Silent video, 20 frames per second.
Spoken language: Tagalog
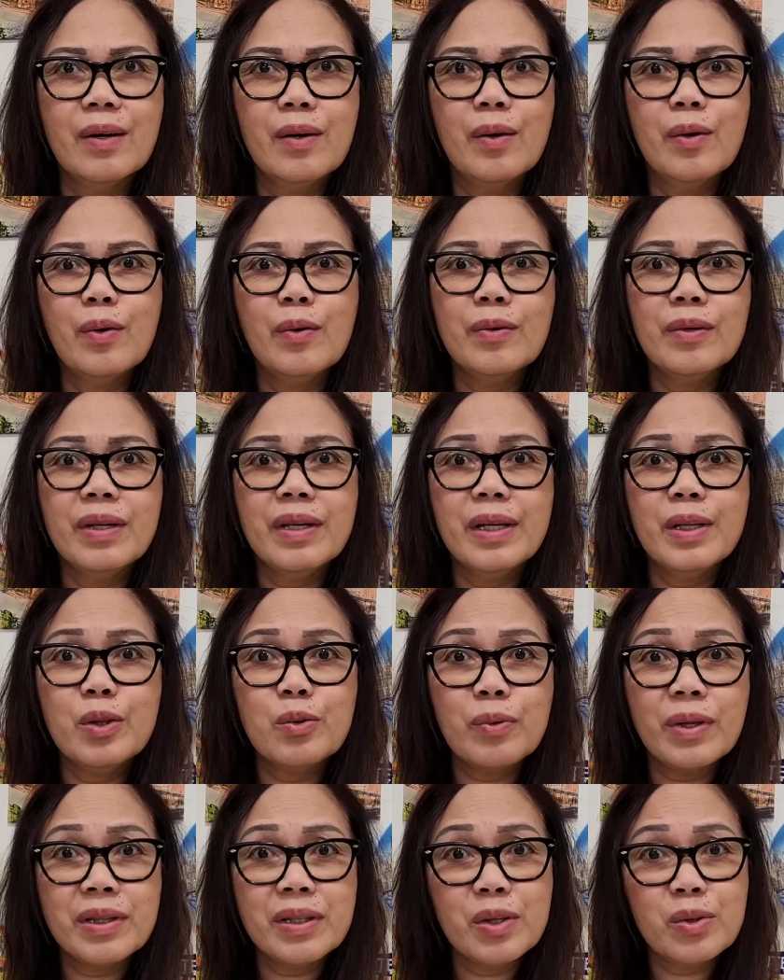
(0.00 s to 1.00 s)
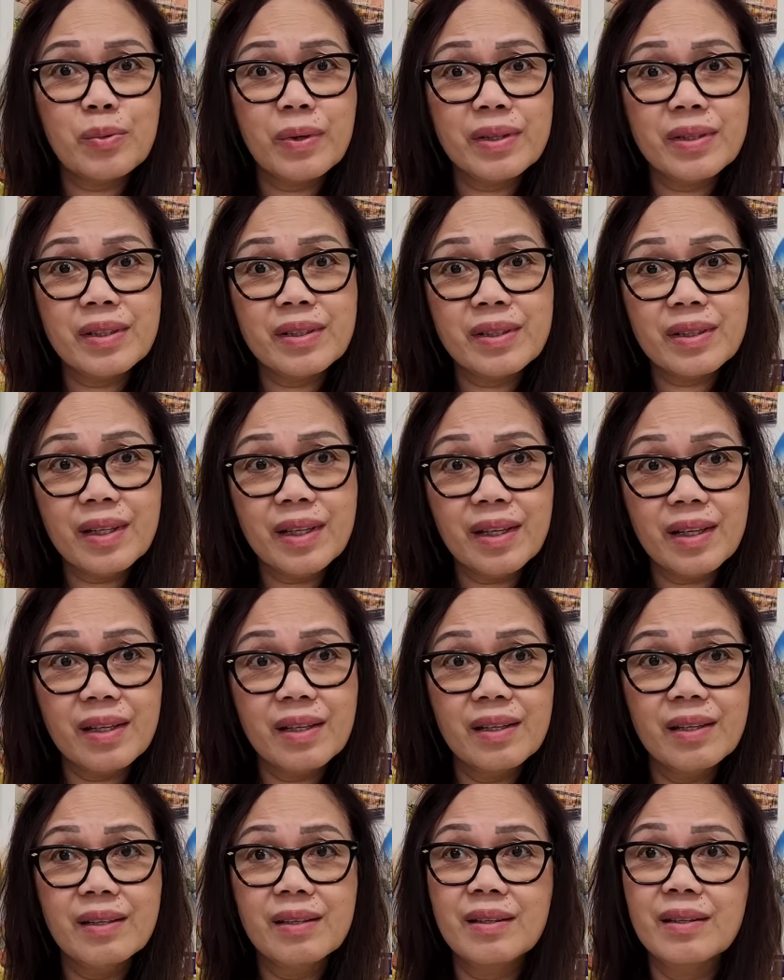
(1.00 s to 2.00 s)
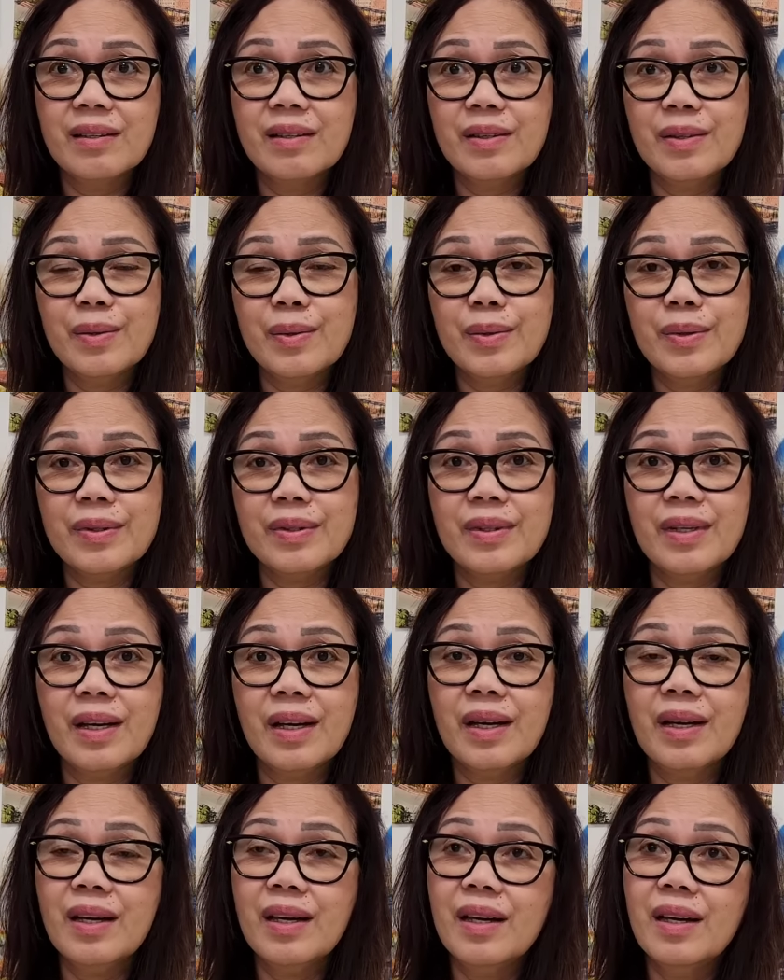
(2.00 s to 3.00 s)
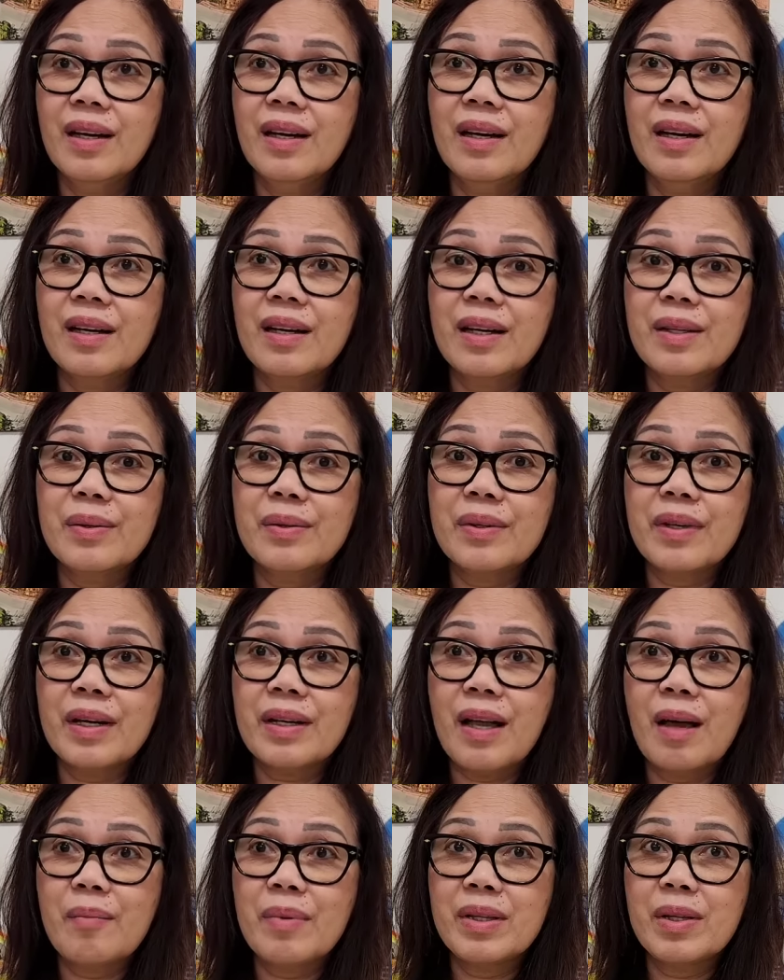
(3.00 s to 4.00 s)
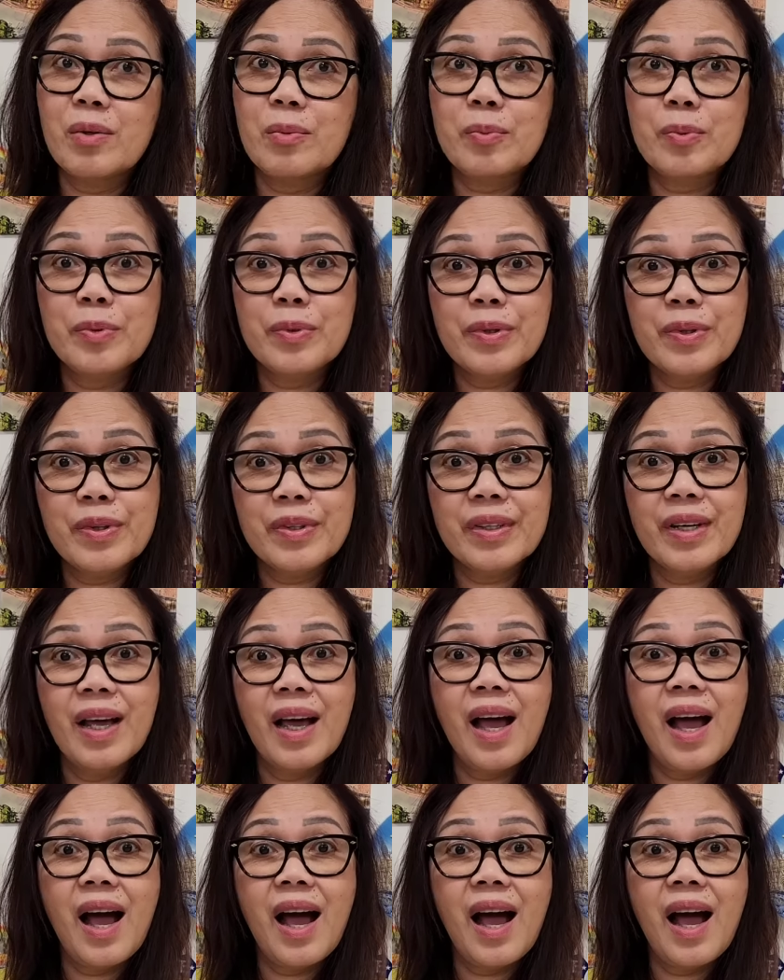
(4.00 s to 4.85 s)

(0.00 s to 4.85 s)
only in 2023. Yun, ha? Ganun karami daw po yon.